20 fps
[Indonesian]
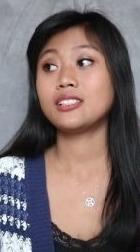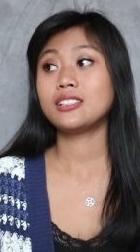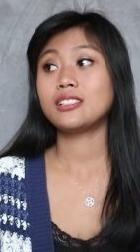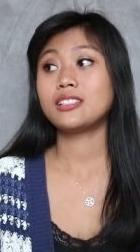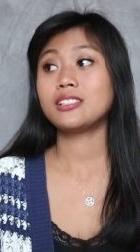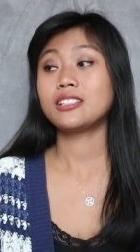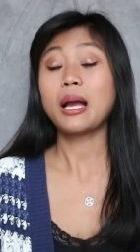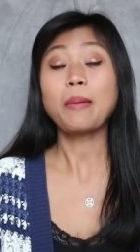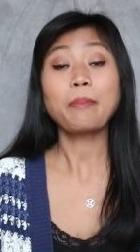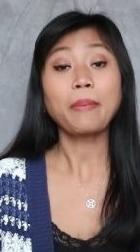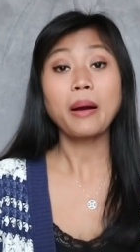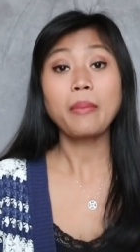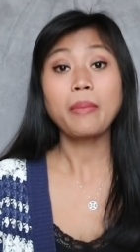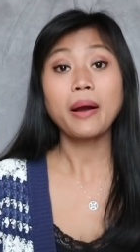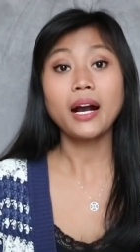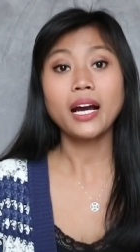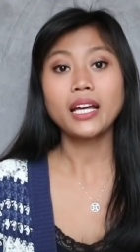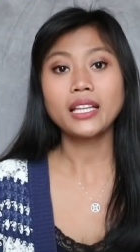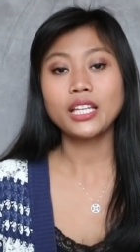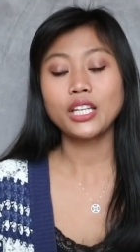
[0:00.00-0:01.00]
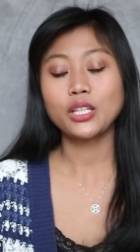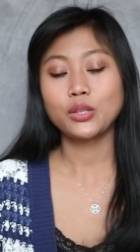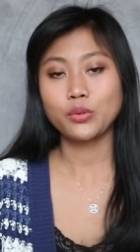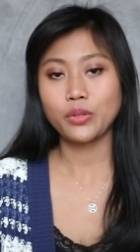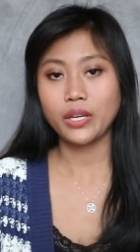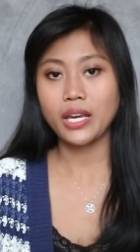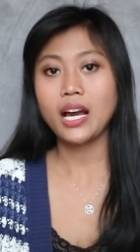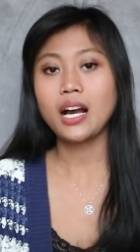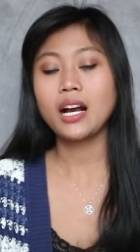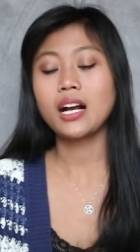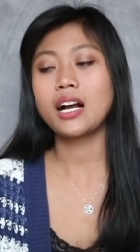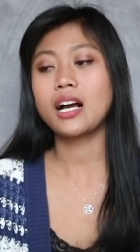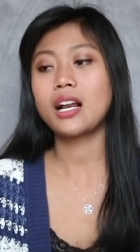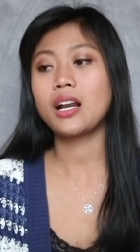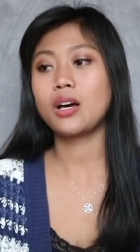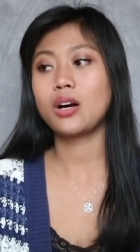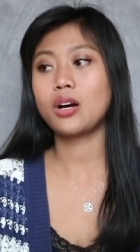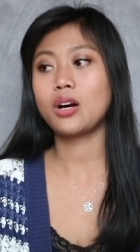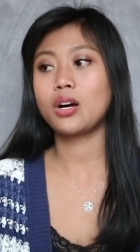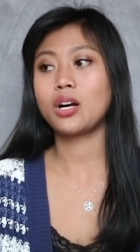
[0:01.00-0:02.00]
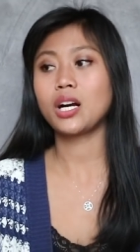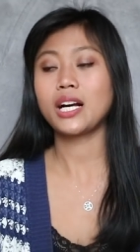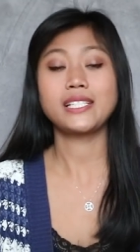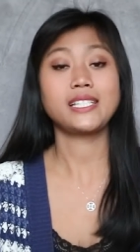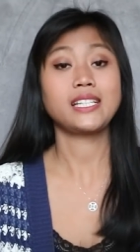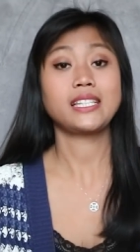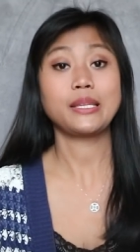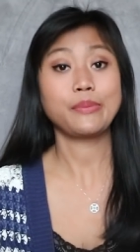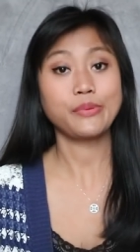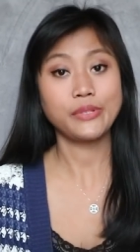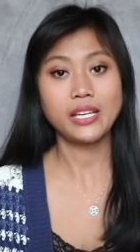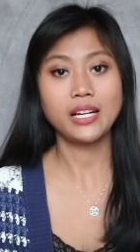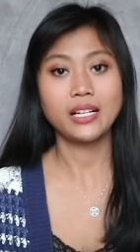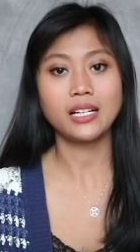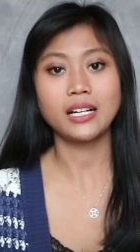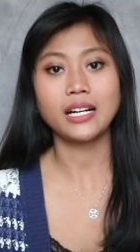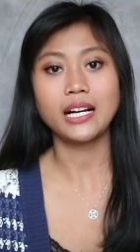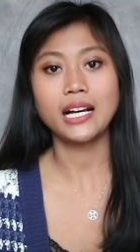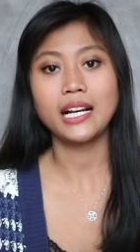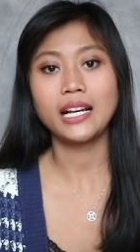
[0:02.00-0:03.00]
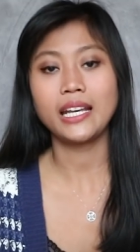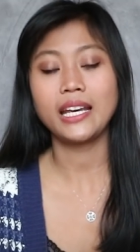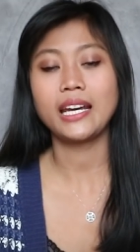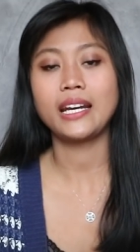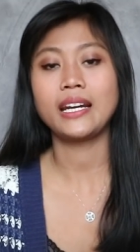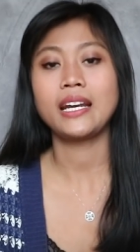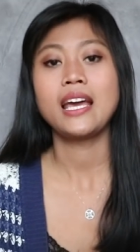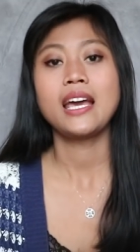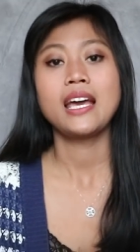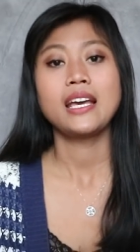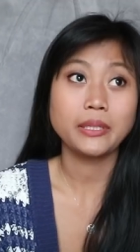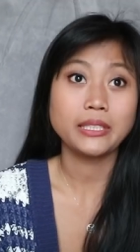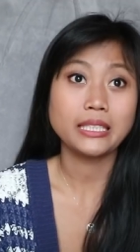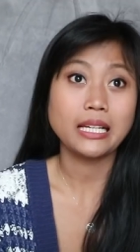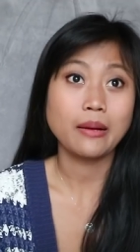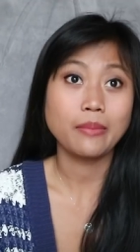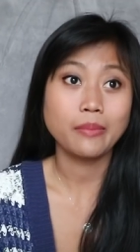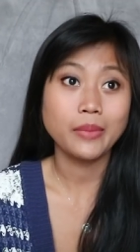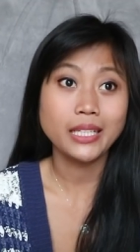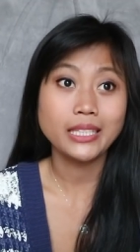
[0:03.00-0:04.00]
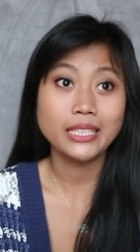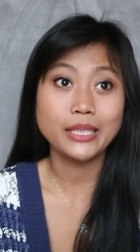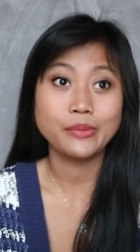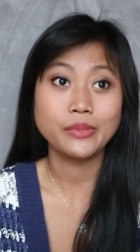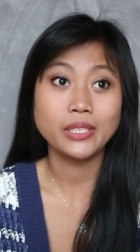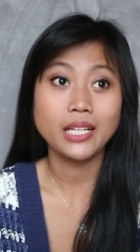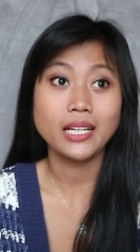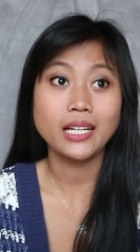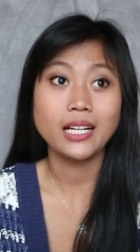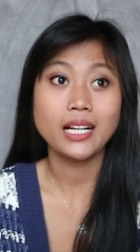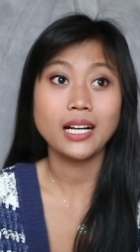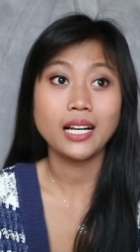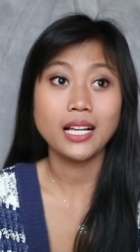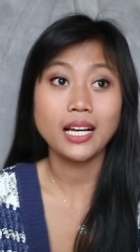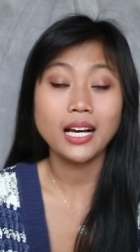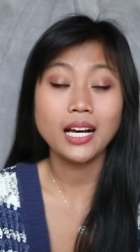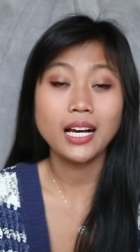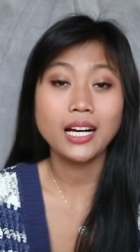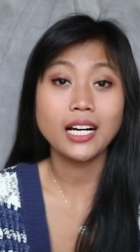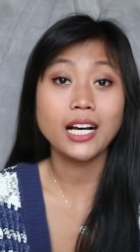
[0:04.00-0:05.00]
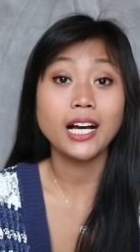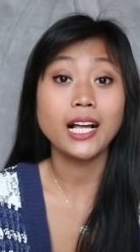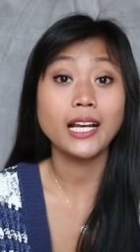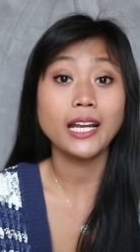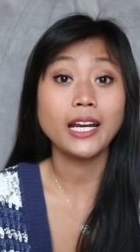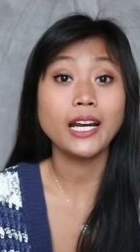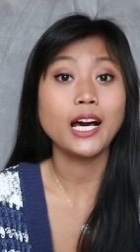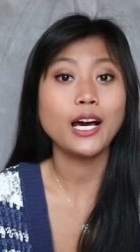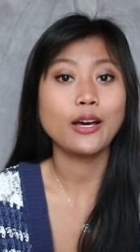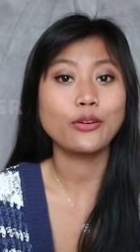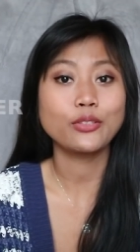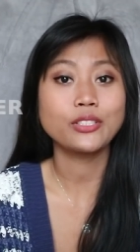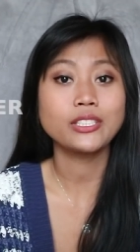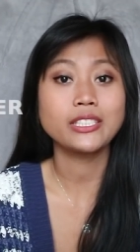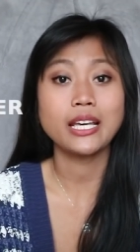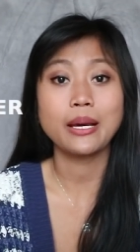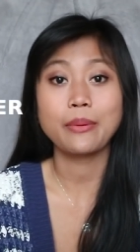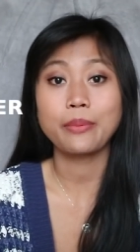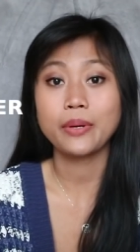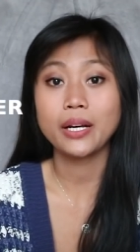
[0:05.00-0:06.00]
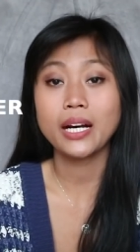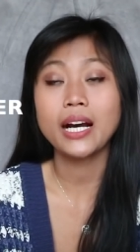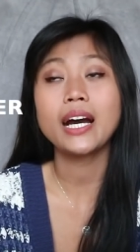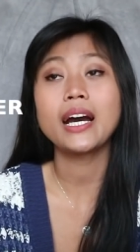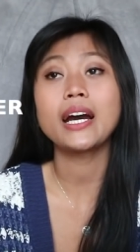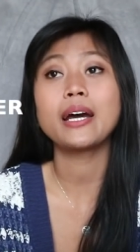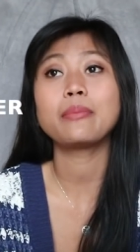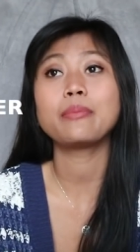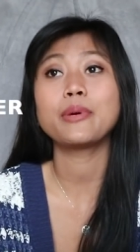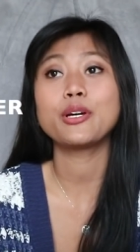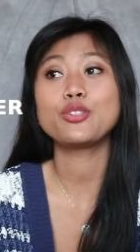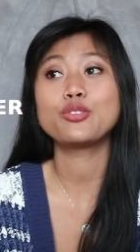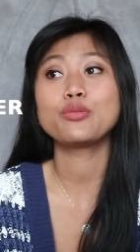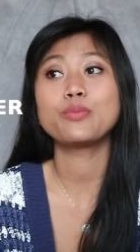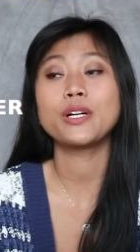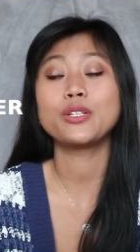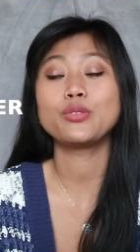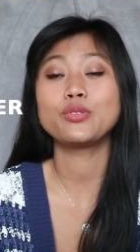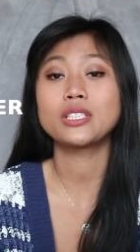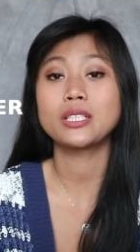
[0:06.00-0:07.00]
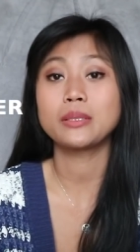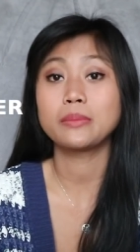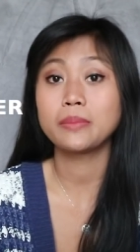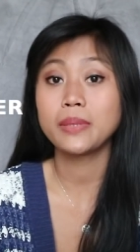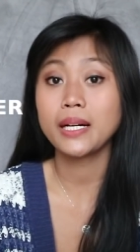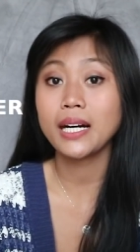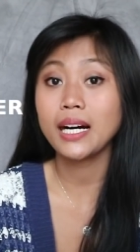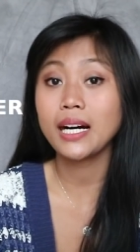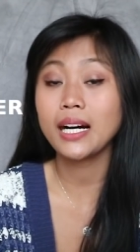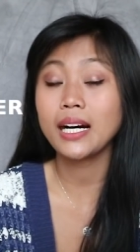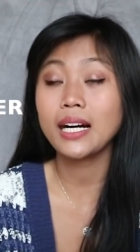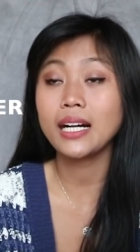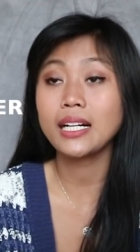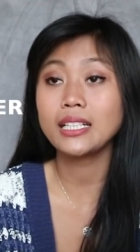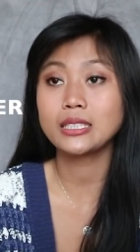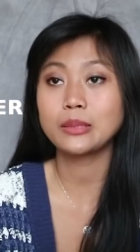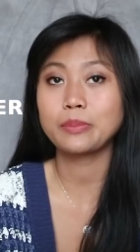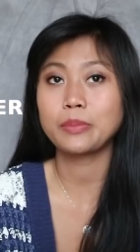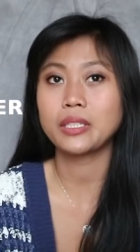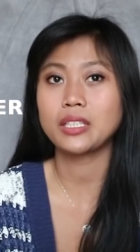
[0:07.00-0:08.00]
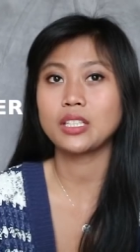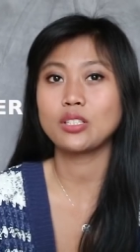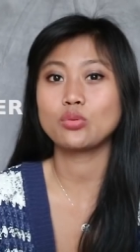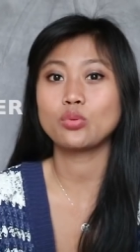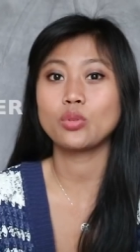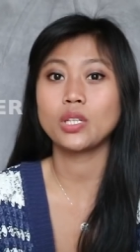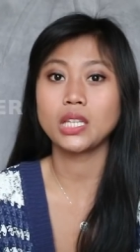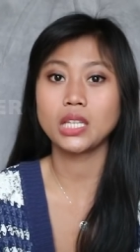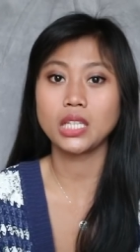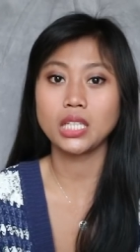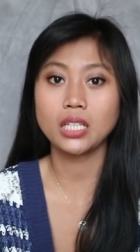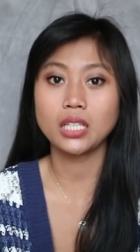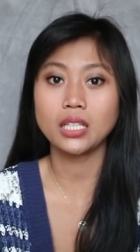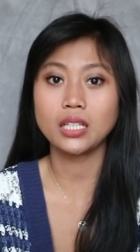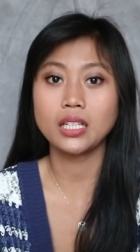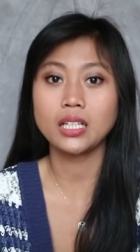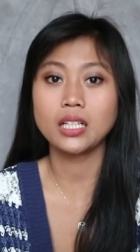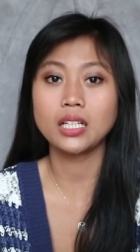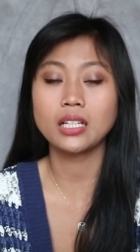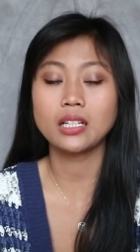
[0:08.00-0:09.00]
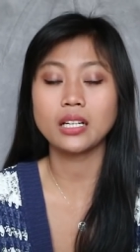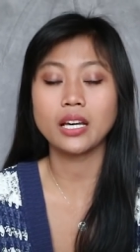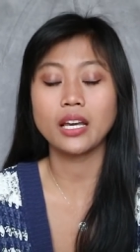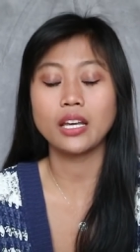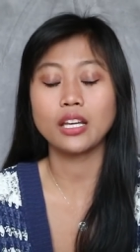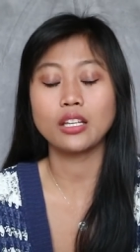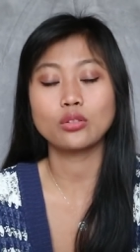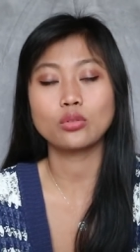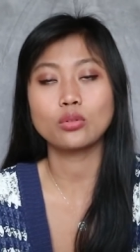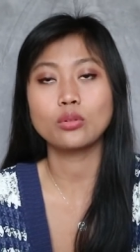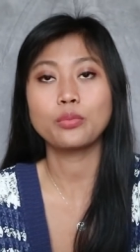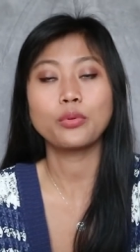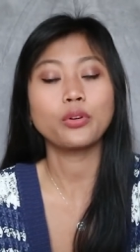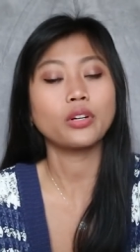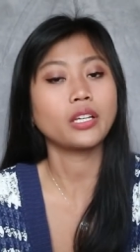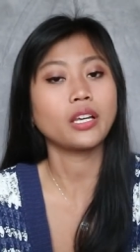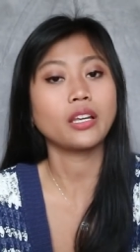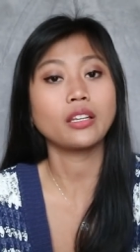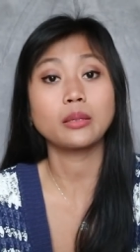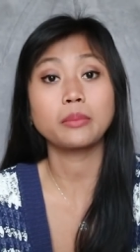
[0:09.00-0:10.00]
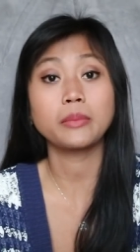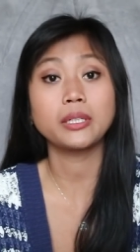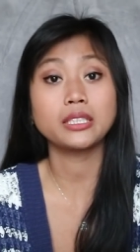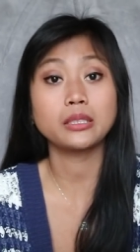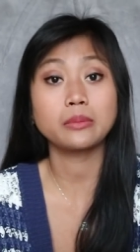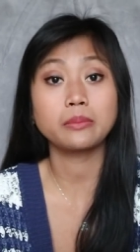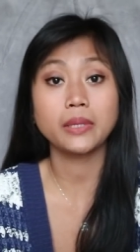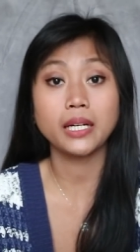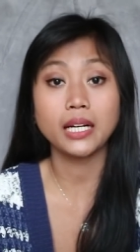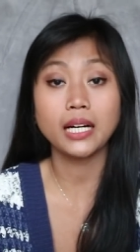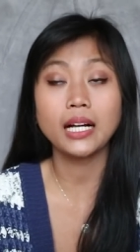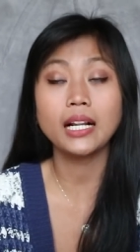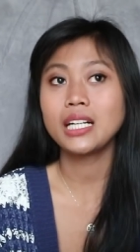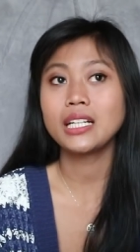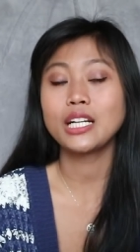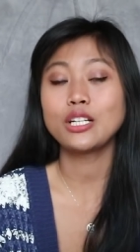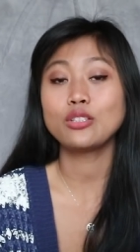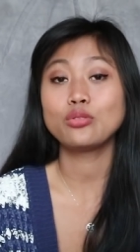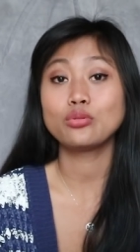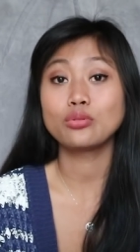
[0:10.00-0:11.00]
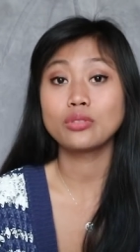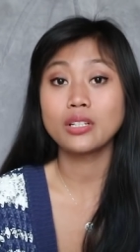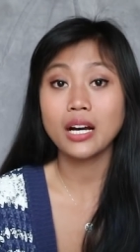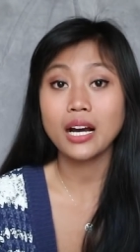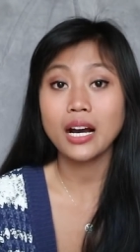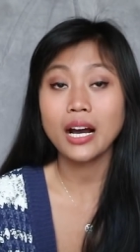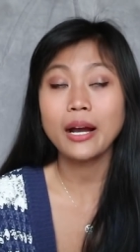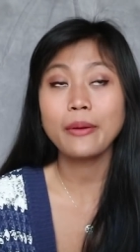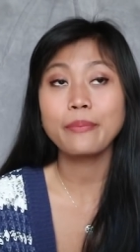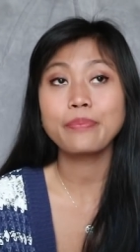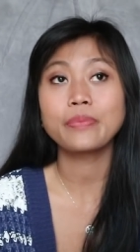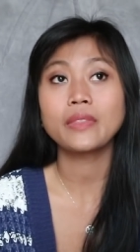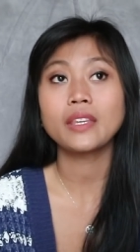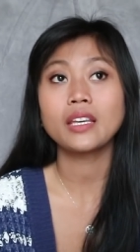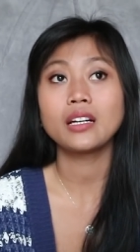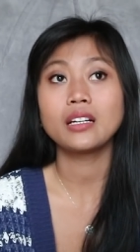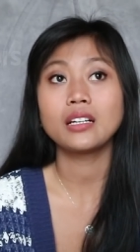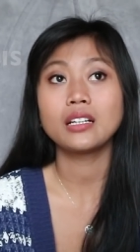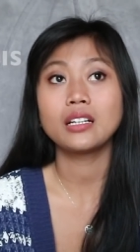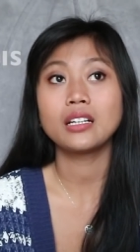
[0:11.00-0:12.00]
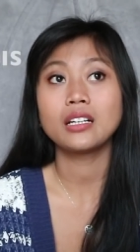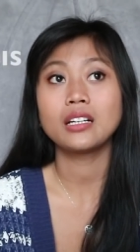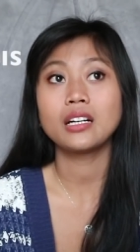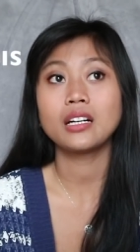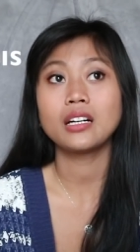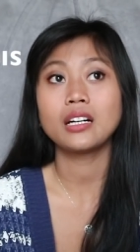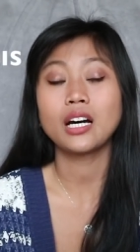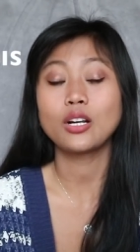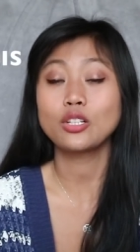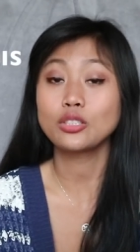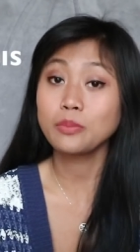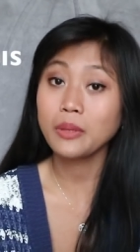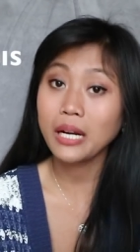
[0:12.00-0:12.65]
e, gampang banget gitu ya kalau ngasih tipsnya ke kalian. Pertama, tipsnya adalah kalian harus siapkan baju-baju tebal seperti sweater kayak gitu, pokoknya yang tebal-tebal dan juga e, harus